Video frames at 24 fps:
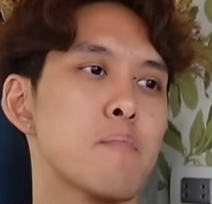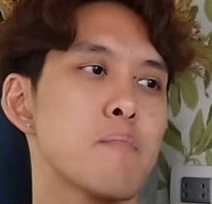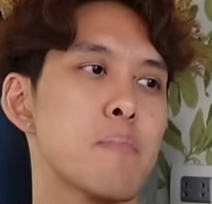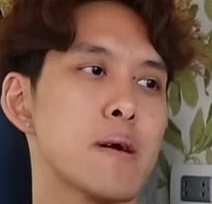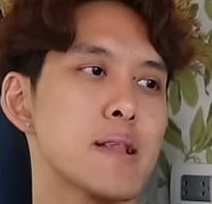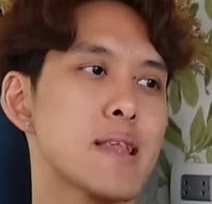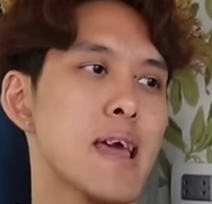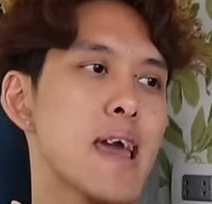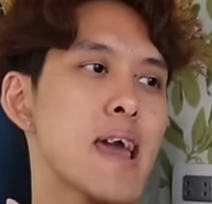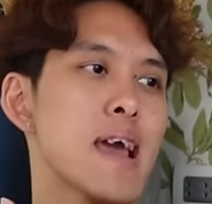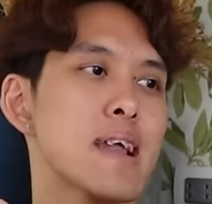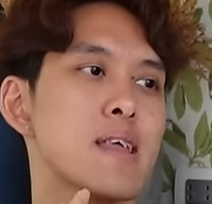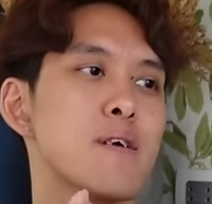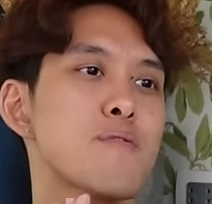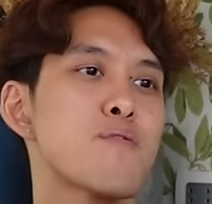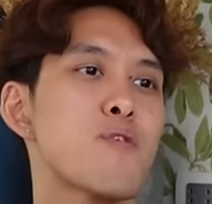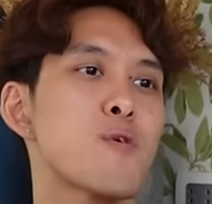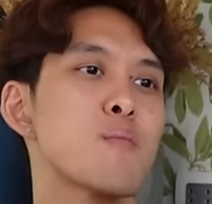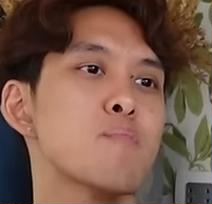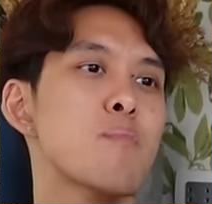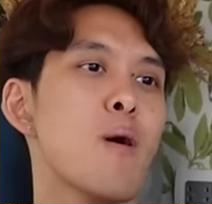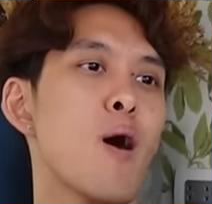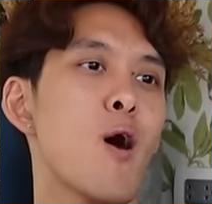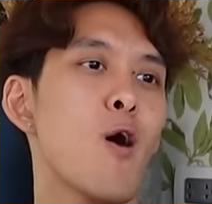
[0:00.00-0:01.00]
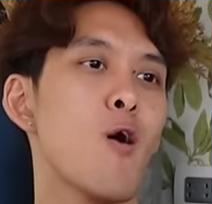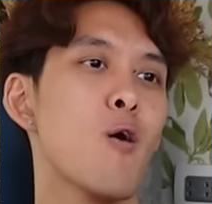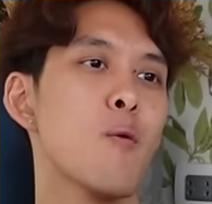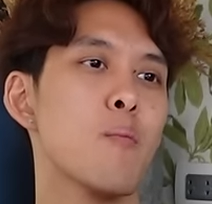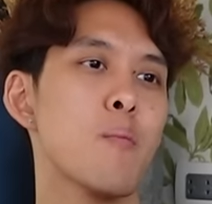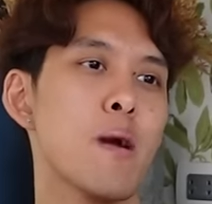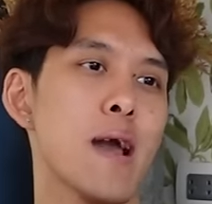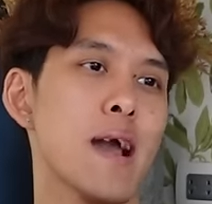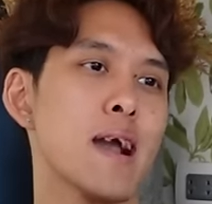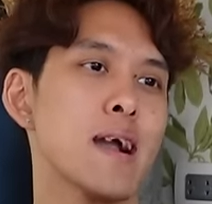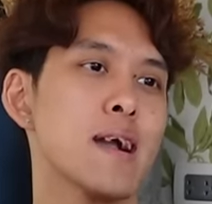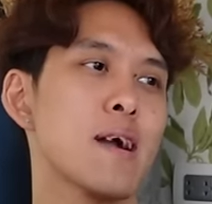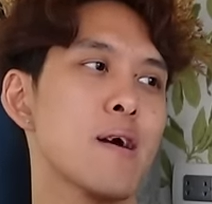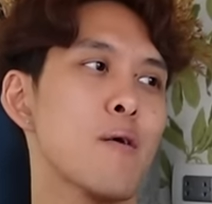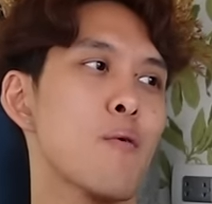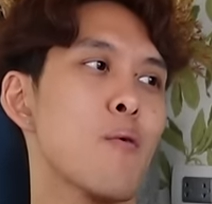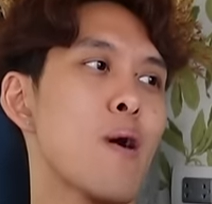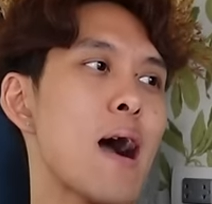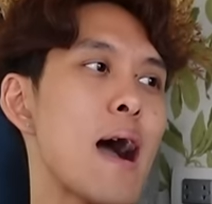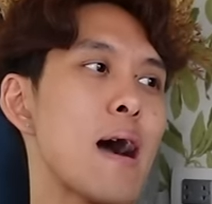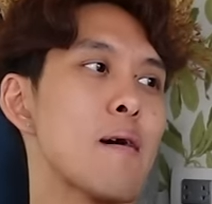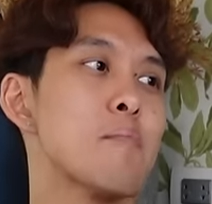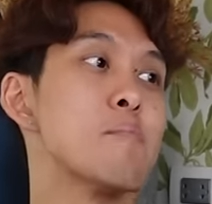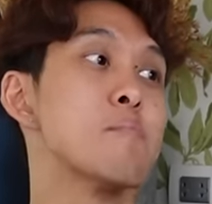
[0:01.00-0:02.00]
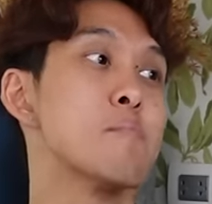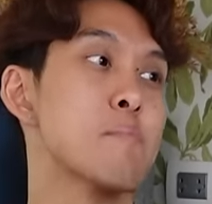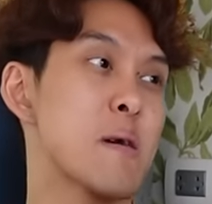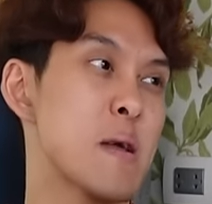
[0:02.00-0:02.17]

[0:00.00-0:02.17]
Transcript: ประเทศที่ฟุตบอลพัฒนาแล้วความ